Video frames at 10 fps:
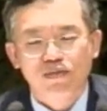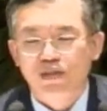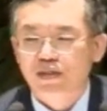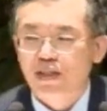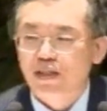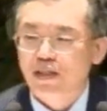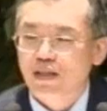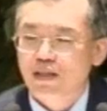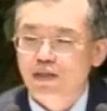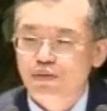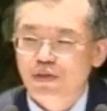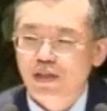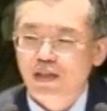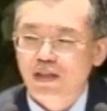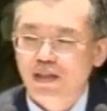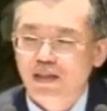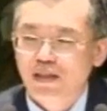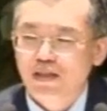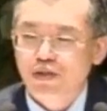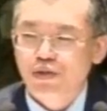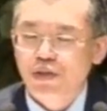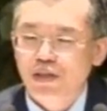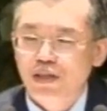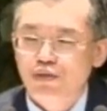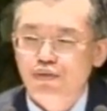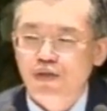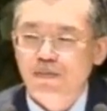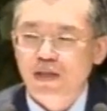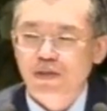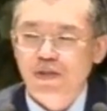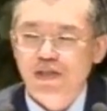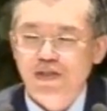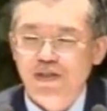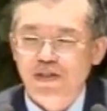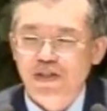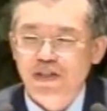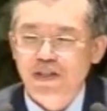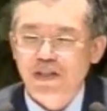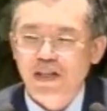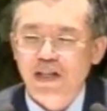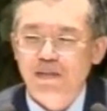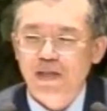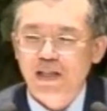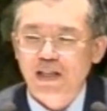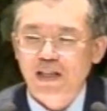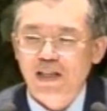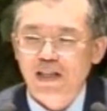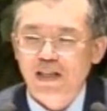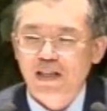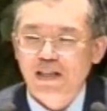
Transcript: 그때 이후에 스웨덴 국영방송에서 레나 마리아의